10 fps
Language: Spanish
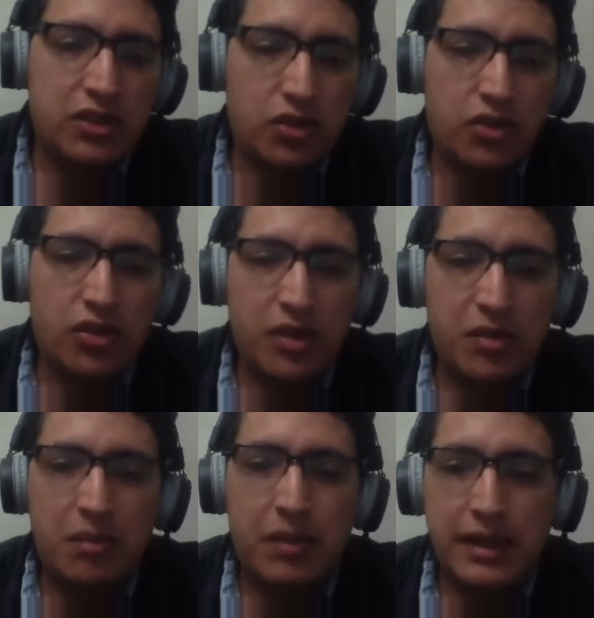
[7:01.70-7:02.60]
todo de
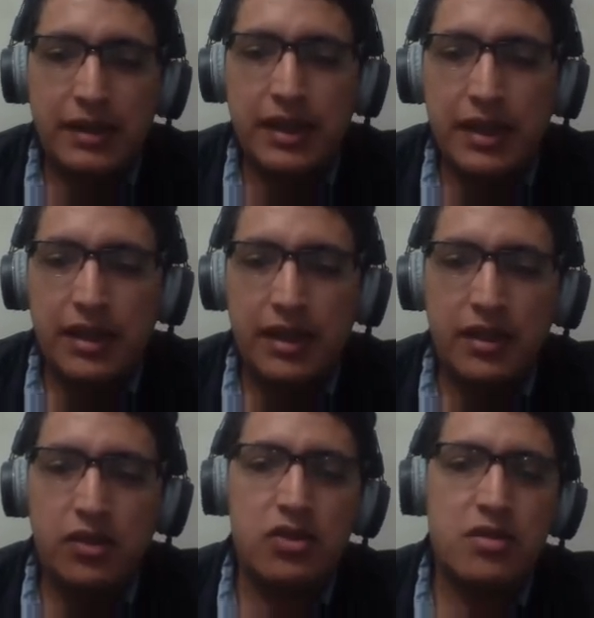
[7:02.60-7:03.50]
mi parte
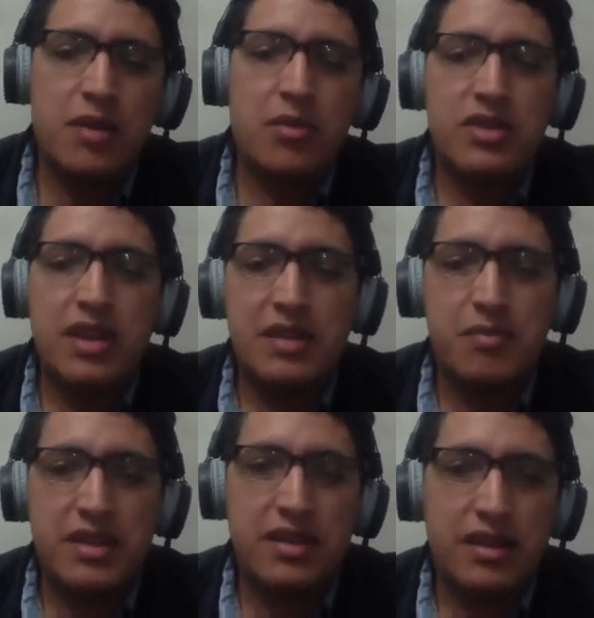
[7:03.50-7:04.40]
y nos vemos en las
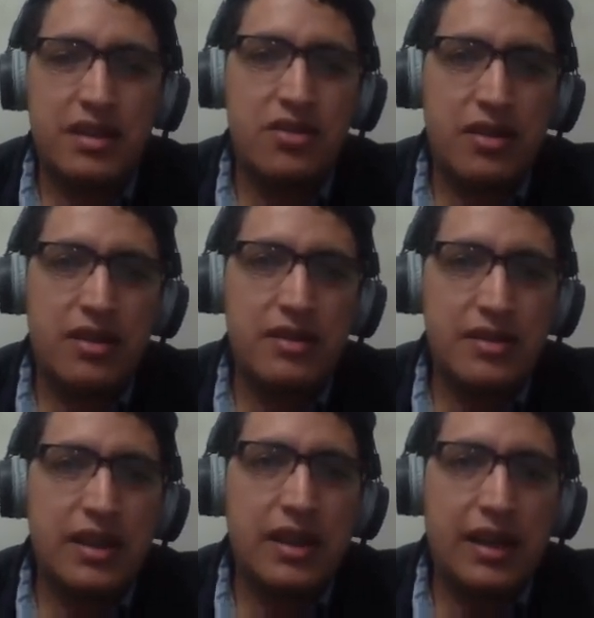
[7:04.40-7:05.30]

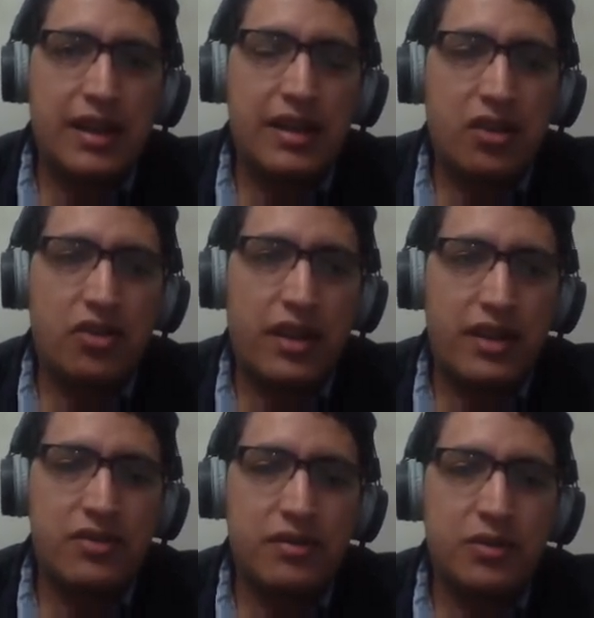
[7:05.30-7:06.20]
presentaciones en el
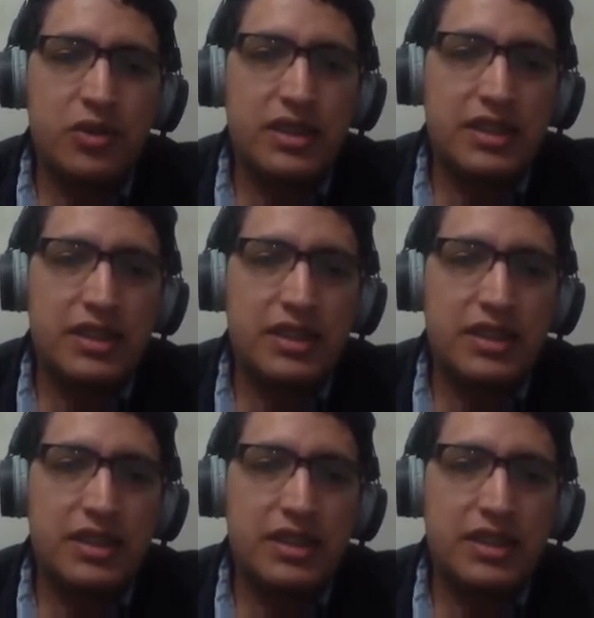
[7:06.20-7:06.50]
Congreso. Muchas